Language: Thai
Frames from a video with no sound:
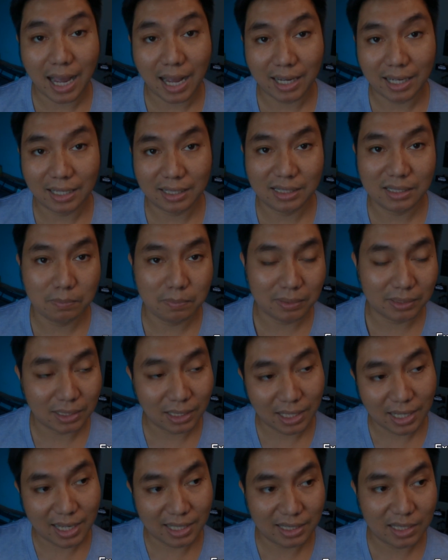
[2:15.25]
งๆอ่ะคือเป็น
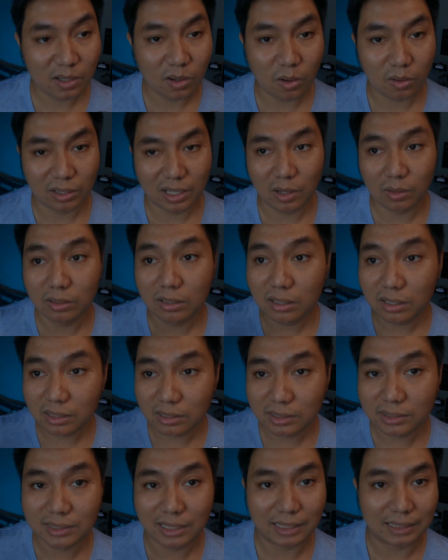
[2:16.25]
ทะเลที่ออกแนว
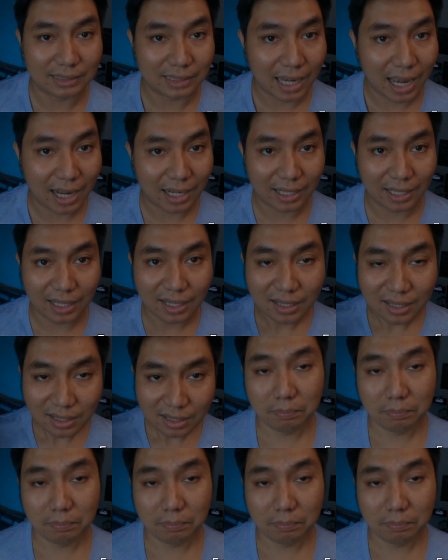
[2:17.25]
ลื่นๆจางๆอ่ะ